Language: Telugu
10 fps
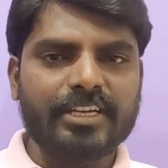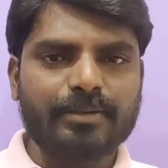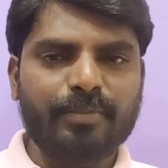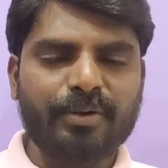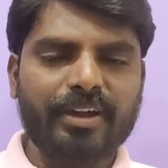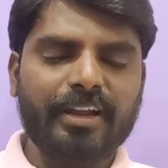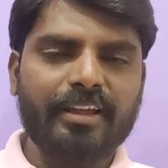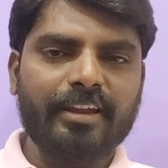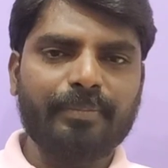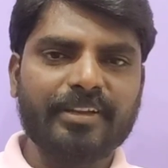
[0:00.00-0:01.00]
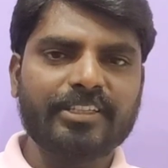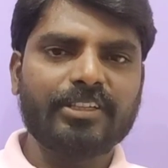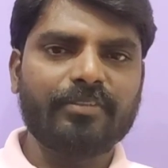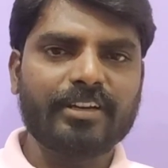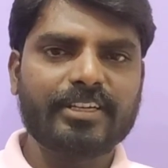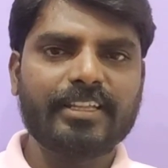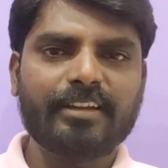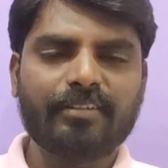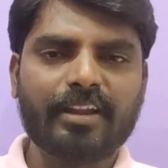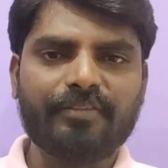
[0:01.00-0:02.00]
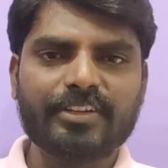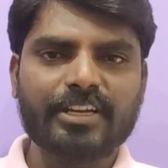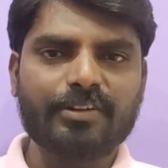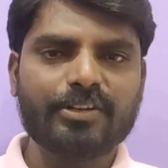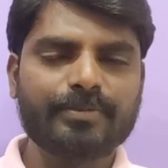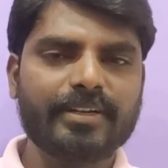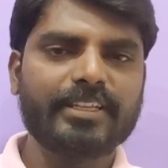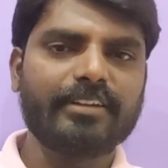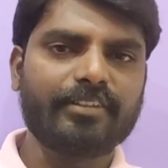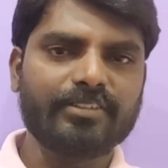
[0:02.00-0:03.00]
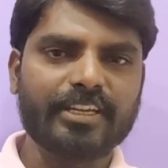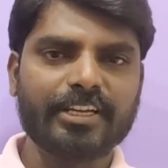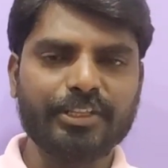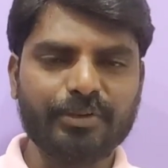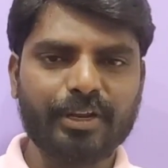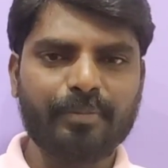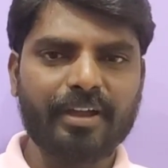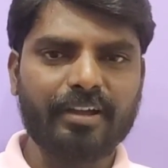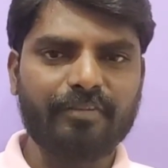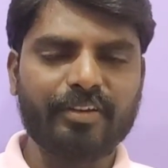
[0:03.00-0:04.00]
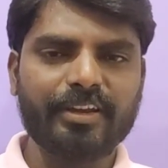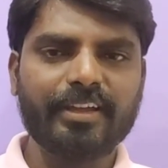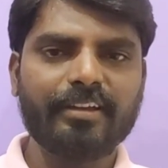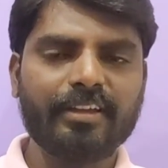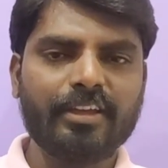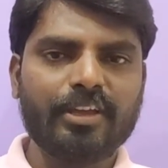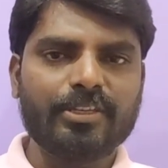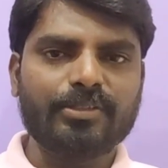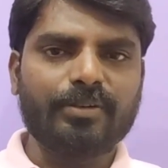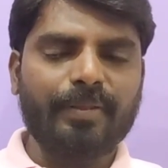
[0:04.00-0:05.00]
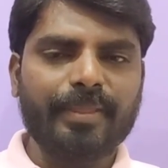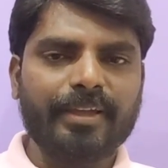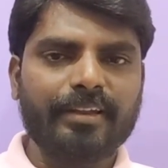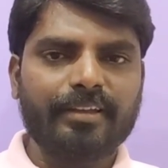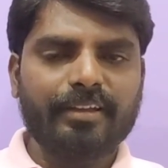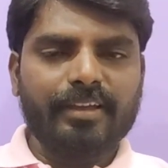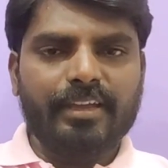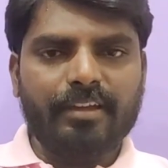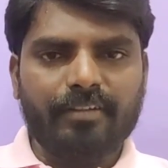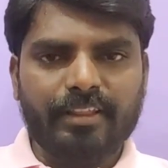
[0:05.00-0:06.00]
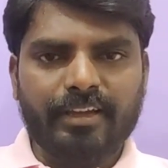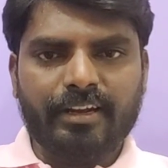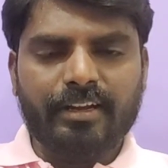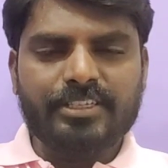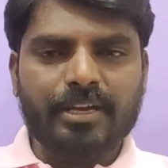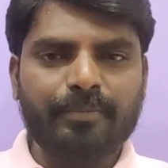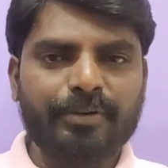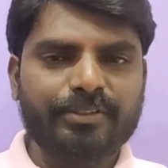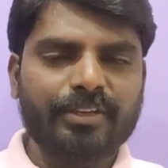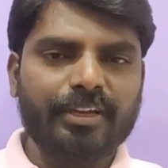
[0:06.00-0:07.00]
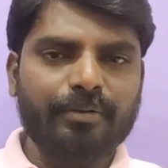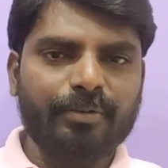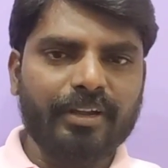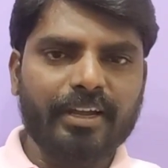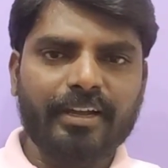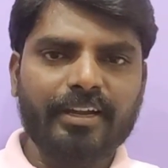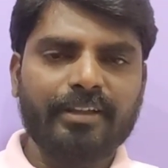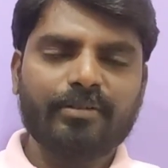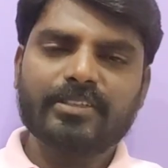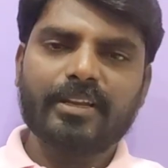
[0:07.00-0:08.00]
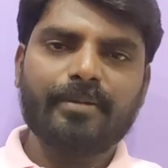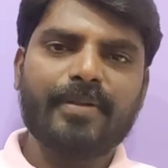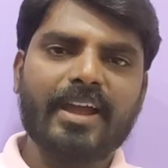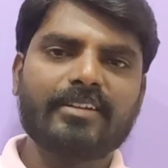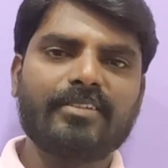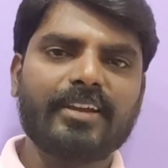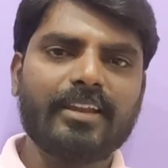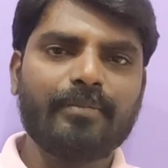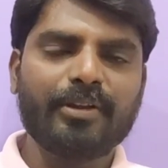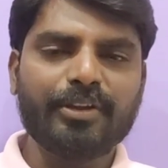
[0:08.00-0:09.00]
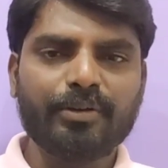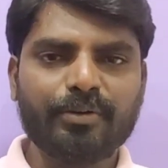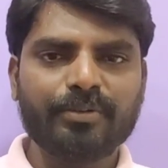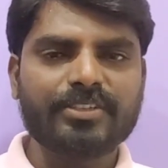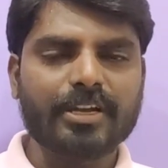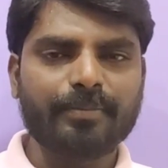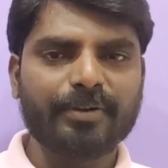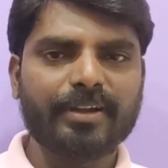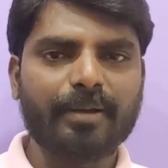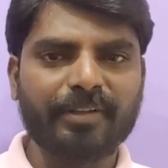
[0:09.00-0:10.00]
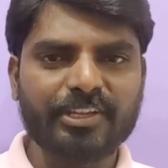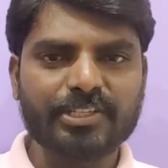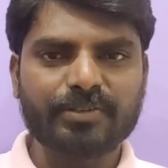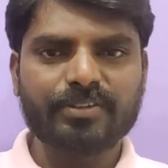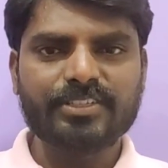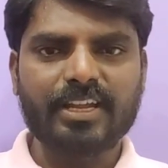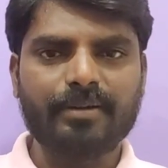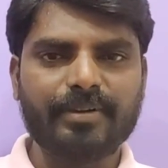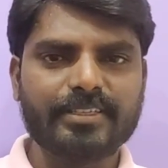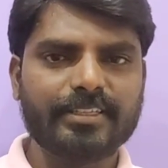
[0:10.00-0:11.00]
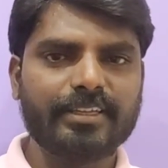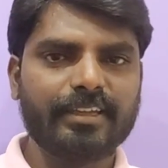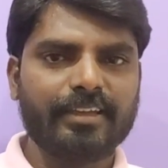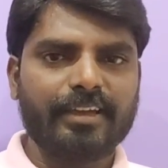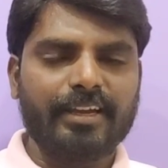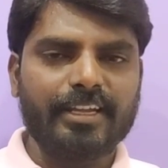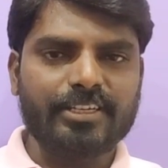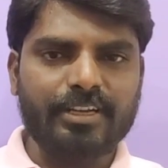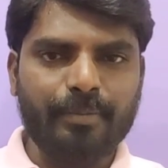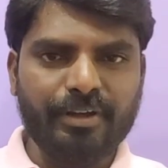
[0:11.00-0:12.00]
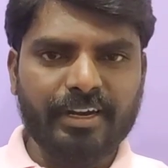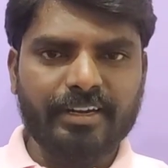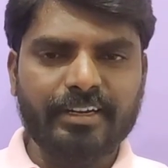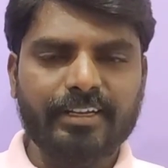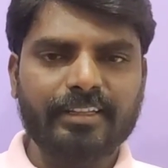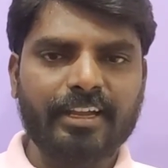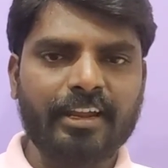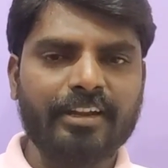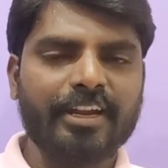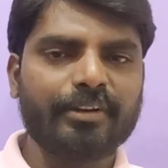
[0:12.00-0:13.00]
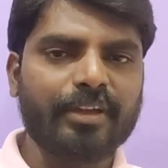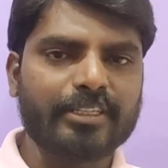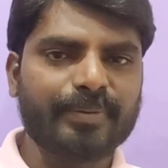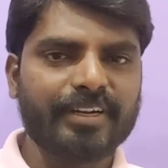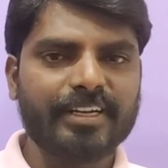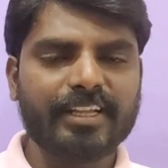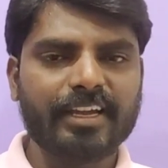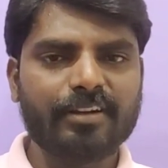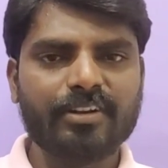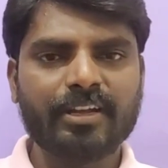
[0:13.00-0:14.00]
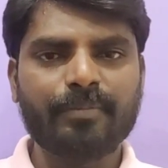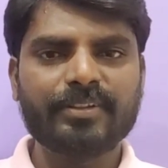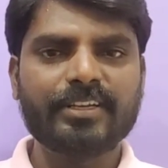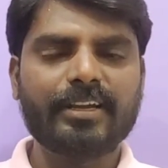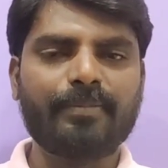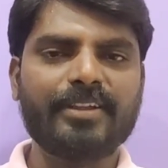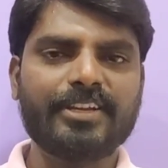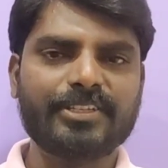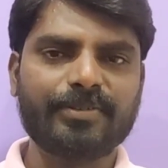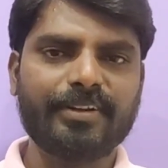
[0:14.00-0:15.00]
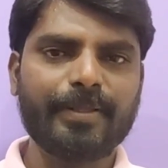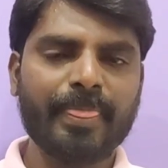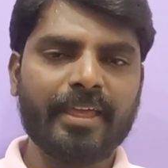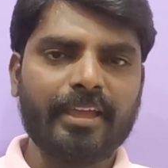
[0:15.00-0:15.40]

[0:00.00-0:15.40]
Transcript: చెక్ బుక్ కానీ ఎట్టి పరిస్థితుల్లో వర్క్ చేయదని వాళ్ళ అఫీషియల్ అనౌన్స్మెంట్ అయితే ఇవ్వడం జరిగింది యూనియన్ బ్యాంక్ ఆఫ్ ఇండియా సో అందుకనే ఎవరి దగ్గర చెక్ బుక్స్ ఇంకా ఉన్నా కానీ ఒకసారి బ్యాంక్లోకి వెళ్ళి మీరు న్యూ చెక్ బుక్ అప్లై చేసుకోవడం చాలా మంచిది నెక్స్ట్ డెబిట్ కార్డు కనుక దగ్గర డేట్ ఎక్స్పైరీ డేట్ దగ్గర ఉంటే కంపల్సరీగా అప్లై చేసుకోండి